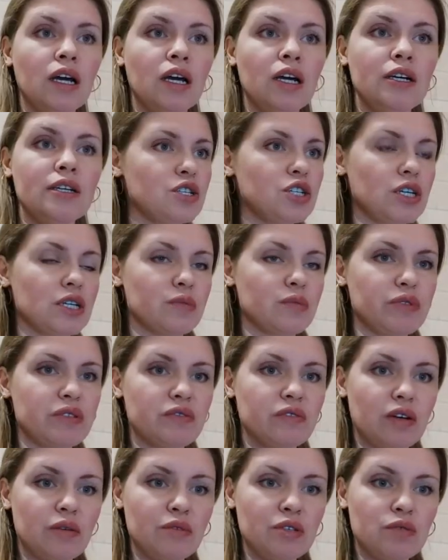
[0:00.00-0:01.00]
Сейчас мы с
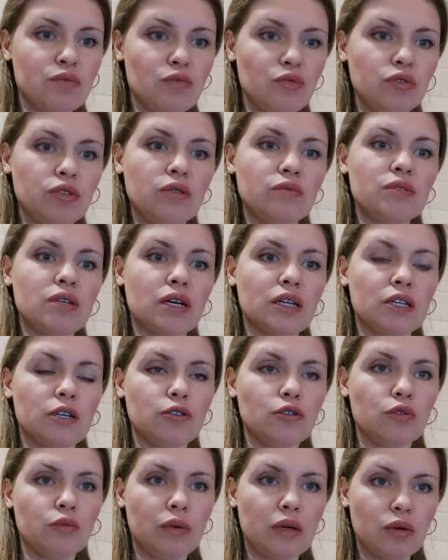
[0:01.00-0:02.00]
вами смотрим
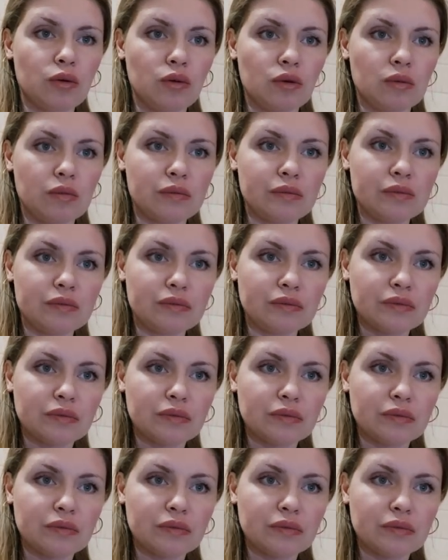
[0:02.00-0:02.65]
закладку маркором.